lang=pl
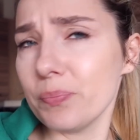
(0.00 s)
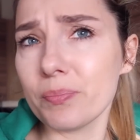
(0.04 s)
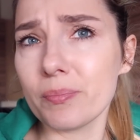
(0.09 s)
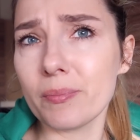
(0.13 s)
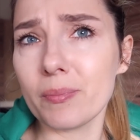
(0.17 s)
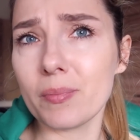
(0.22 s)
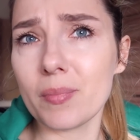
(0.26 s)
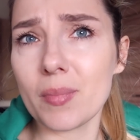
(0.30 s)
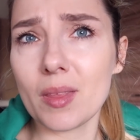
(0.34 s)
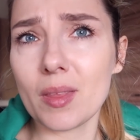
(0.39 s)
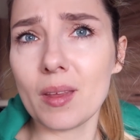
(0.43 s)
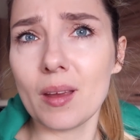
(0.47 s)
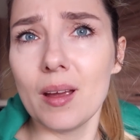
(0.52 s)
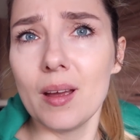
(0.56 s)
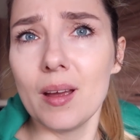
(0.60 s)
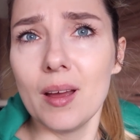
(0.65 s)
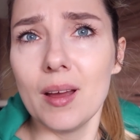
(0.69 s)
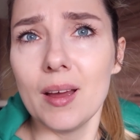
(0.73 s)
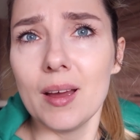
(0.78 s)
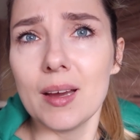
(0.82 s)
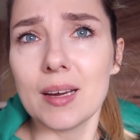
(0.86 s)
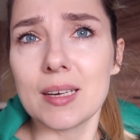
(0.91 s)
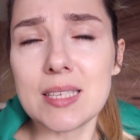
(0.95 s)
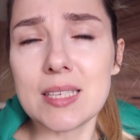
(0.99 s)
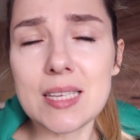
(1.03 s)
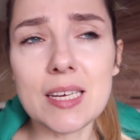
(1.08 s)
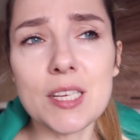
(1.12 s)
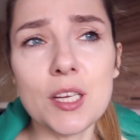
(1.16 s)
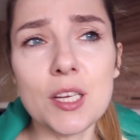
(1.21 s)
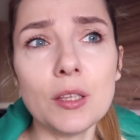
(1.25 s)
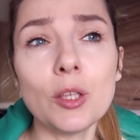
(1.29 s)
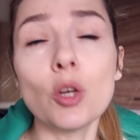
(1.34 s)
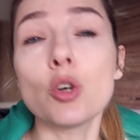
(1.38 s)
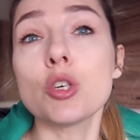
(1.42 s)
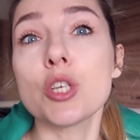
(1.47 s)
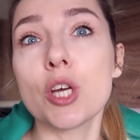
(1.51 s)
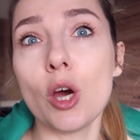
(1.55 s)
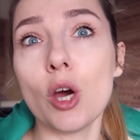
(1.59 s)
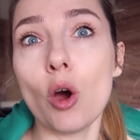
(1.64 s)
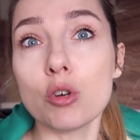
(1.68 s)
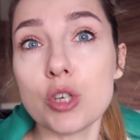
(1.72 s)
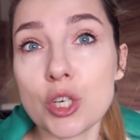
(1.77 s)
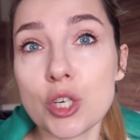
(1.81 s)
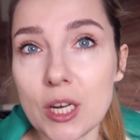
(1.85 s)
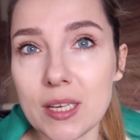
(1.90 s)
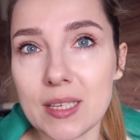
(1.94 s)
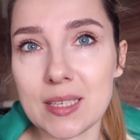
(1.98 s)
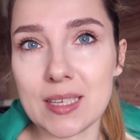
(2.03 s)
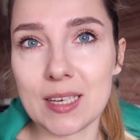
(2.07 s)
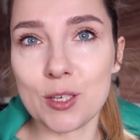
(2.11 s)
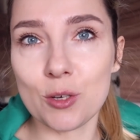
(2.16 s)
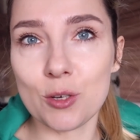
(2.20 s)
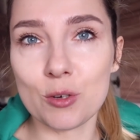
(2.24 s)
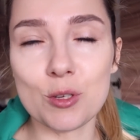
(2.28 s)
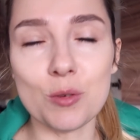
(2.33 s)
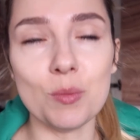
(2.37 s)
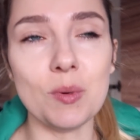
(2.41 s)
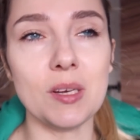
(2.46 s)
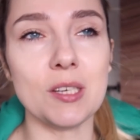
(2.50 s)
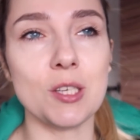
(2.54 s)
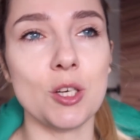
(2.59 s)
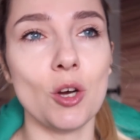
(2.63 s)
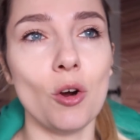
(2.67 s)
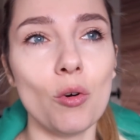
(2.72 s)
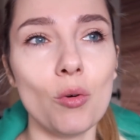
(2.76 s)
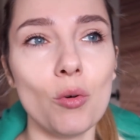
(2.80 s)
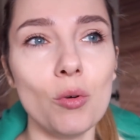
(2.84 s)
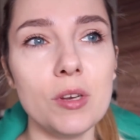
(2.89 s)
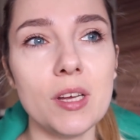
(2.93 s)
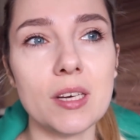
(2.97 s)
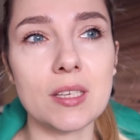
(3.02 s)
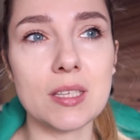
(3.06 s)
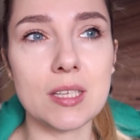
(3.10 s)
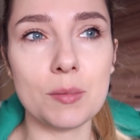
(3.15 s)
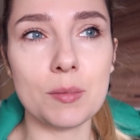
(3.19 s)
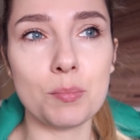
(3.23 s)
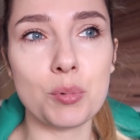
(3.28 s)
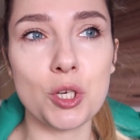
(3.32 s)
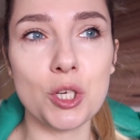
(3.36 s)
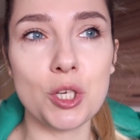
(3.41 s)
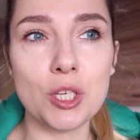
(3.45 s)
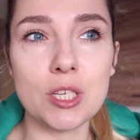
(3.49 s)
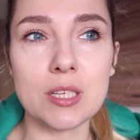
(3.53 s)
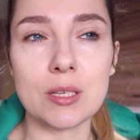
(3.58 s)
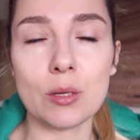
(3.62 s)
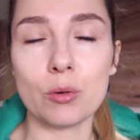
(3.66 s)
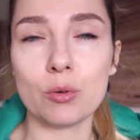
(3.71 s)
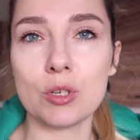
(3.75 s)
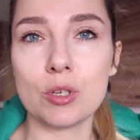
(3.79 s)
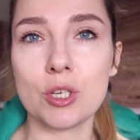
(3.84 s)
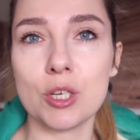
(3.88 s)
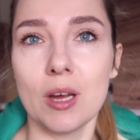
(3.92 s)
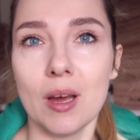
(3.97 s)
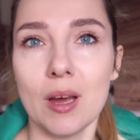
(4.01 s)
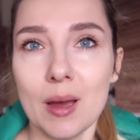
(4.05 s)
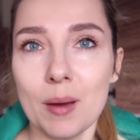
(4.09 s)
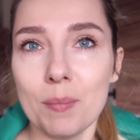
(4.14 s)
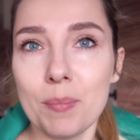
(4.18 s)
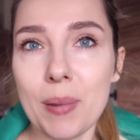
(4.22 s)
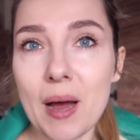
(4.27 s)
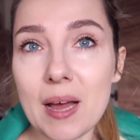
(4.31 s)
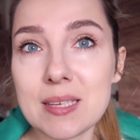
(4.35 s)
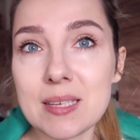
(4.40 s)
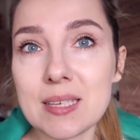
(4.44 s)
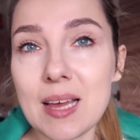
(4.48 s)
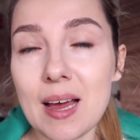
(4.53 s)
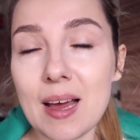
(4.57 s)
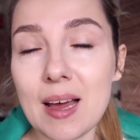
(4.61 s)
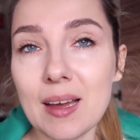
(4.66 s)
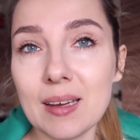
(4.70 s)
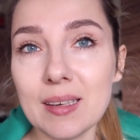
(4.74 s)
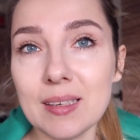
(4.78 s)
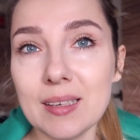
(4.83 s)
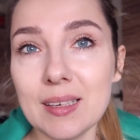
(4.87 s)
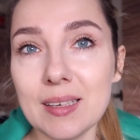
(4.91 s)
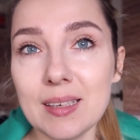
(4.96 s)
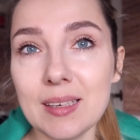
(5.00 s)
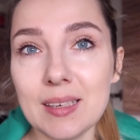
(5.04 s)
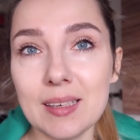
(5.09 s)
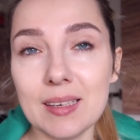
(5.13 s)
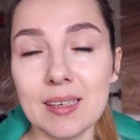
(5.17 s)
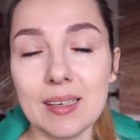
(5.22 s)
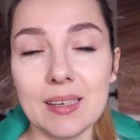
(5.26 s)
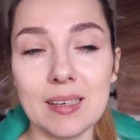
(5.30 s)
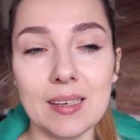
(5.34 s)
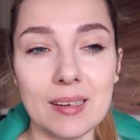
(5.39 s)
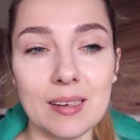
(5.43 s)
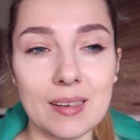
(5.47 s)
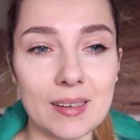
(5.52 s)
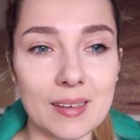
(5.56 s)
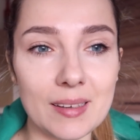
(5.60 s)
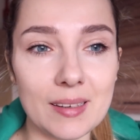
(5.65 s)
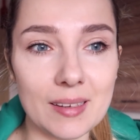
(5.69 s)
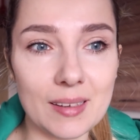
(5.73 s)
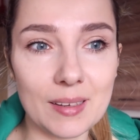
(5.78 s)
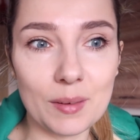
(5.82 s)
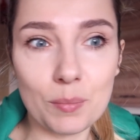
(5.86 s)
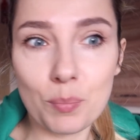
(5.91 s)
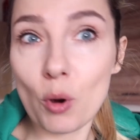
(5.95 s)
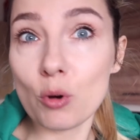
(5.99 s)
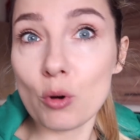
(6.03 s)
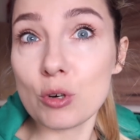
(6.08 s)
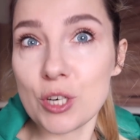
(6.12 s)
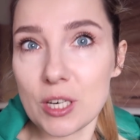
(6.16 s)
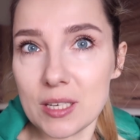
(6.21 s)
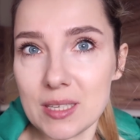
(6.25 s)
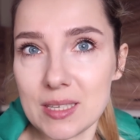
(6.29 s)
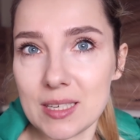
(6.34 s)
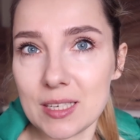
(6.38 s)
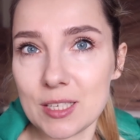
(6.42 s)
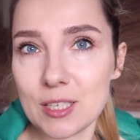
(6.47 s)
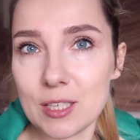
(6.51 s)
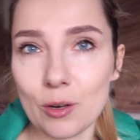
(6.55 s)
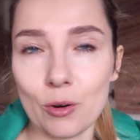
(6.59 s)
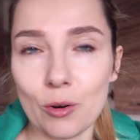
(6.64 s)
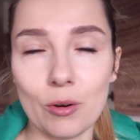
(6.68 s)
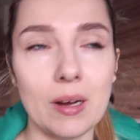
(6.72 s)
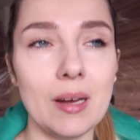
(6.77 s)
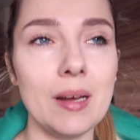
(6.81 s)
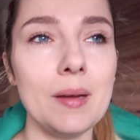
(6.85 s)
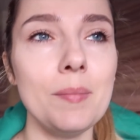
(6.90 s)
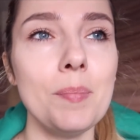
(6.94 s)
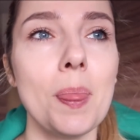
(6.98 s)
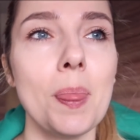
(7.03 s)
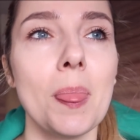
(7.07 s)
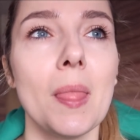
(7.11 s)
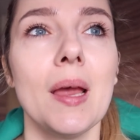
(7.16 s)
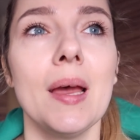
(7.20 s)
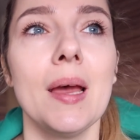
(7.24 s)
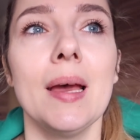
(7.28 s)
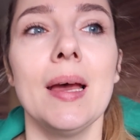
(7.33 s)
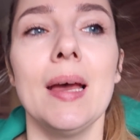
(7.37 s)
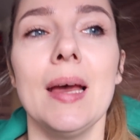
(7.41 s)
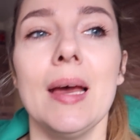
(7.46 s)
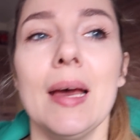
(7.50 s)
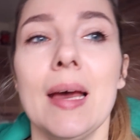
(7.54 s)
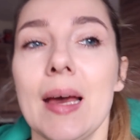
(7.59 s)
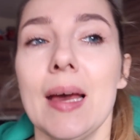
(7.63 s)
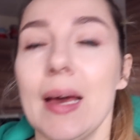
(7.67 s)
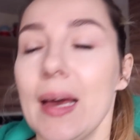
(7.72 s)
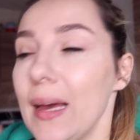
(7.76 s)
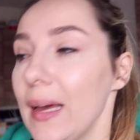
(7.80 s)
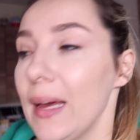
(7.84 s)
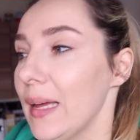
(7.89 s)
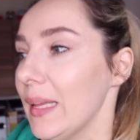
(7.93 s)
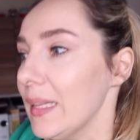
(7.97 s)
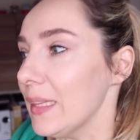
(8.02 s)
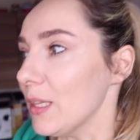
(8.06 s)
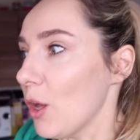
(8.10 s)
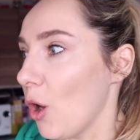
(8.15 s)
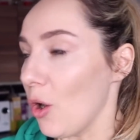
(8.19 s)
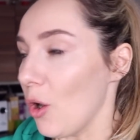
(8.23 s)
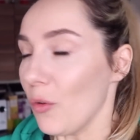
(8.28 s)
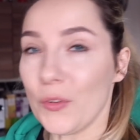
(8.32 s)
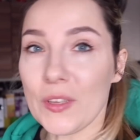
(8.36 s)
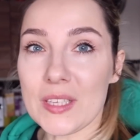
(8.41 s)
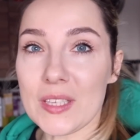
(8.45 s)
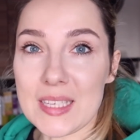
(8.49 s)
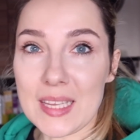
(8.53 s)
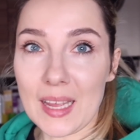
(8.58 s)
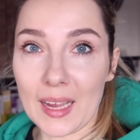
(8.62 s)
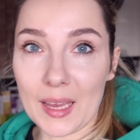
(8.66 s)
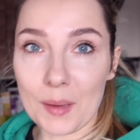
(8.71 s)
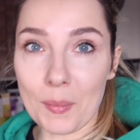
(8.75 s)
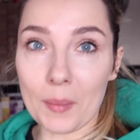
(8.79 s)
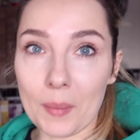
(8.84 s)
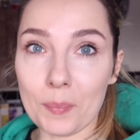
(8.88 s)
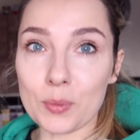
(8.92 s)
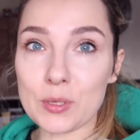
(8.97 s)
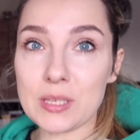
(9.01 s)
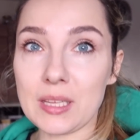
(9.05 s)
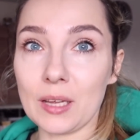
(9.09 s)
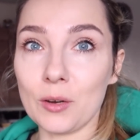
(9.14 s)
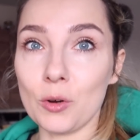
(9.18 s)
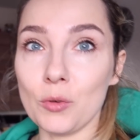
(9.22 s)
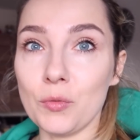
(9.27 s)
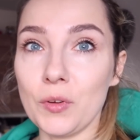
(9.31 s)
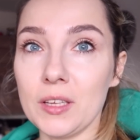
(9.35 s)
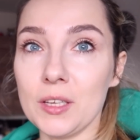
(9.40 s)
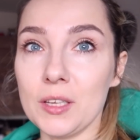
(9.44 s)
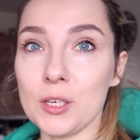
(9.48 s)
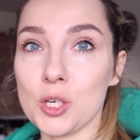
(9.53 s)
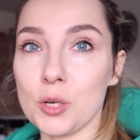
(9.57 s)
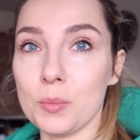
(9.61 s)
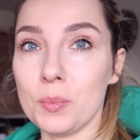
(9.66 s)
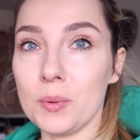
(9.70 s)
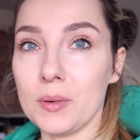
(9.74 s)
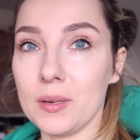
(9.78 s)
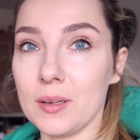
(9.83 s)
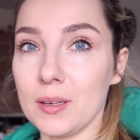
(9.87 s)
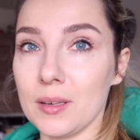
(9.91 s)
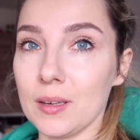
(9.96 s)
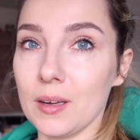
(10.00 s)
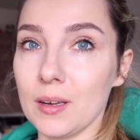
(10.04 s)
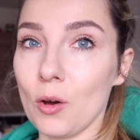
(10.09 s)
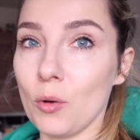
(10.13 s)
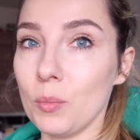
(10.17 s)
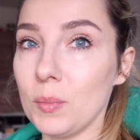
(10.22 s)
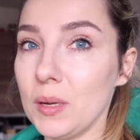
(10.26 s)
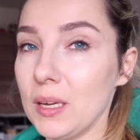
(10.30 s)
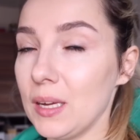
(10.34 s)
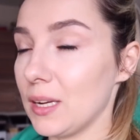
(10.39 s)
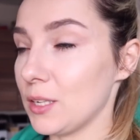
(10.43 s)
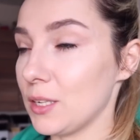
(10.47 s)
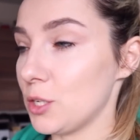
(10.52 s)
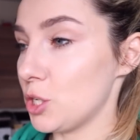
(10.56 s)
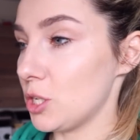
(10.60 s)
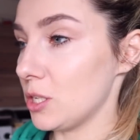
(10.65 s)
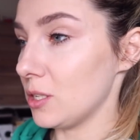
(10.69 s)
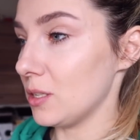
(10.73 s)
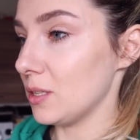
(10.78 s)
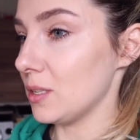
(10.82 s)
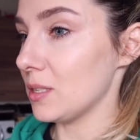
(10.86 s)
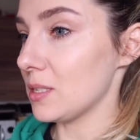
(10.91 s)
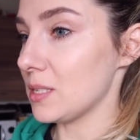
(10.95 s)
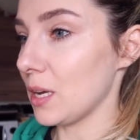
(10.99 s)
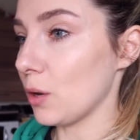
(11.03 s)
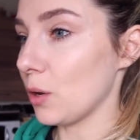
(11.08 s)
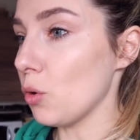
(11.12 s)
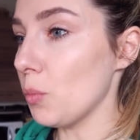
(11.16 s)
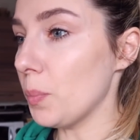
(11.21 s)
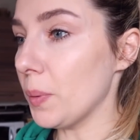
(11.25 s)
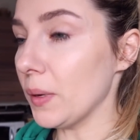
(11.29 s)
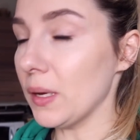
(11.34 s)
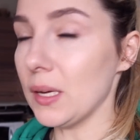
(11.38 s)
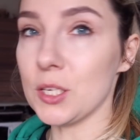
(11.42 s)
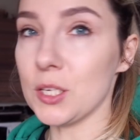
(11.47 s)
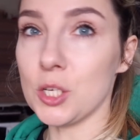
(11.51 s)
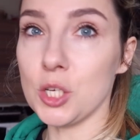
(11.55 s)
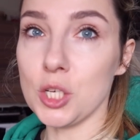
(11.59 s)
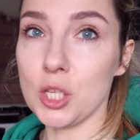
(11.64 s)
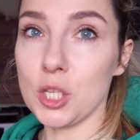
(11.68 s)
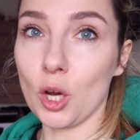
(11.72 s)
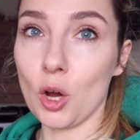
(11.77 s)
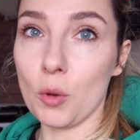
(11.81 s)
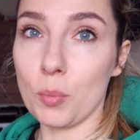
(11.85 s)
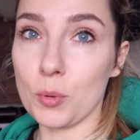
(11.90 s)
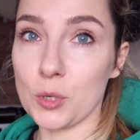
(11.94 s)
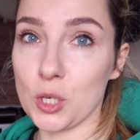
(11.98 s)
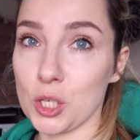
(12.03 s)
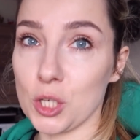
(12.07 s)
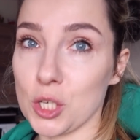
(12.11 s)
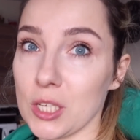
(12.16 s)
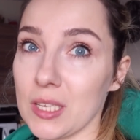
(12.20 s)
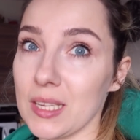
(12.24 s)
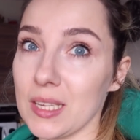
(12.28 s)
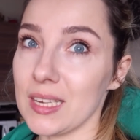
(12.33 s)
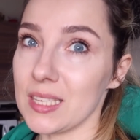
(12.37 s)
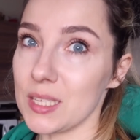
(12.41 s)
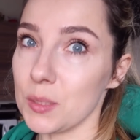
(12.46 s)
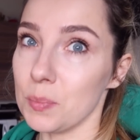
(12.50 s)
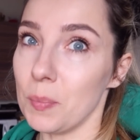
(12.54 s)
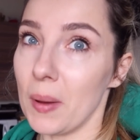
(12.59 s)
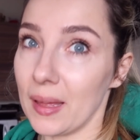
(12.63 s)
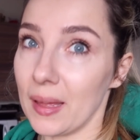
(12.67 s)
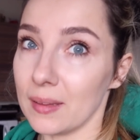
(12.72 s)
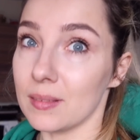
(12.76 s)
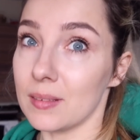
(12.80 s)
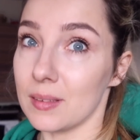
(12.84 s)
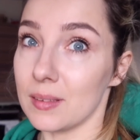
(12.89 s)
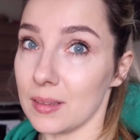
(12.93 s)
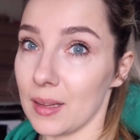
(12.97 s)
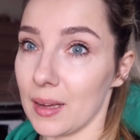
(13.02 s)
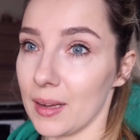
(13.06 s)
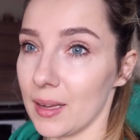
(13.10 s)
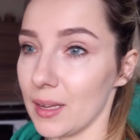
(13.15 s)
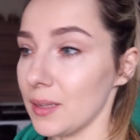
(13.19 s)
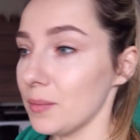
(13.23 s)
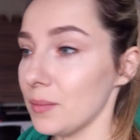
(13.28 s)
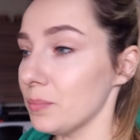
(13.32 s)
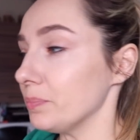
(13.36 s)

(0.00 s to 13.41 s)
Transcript: Mm, chcę troszkę oszczędzać, rozumiecie? Ogólnie chcę przycisnąć pasa i pooszczędzać trochę. No, więc takie mam postanowienie, żeby omijać e, zakupy i jeździć tylko po rzeczy niezbędne.